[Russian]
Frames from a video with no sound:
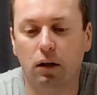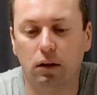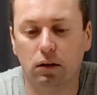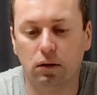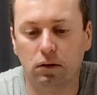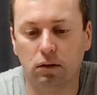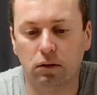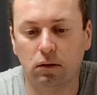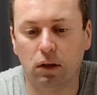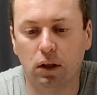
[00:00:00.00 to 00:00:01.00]

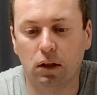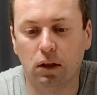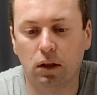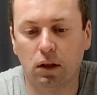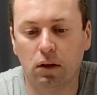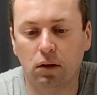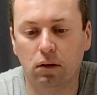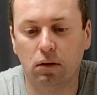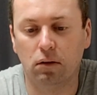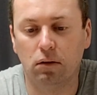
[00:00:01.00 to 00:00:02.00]
Э, это
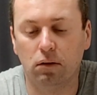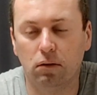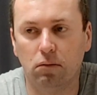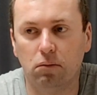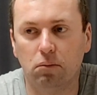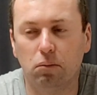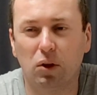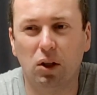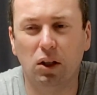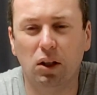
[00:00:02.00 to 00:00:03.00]

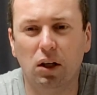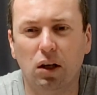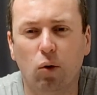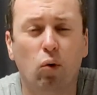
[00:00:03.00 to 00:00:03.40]
книга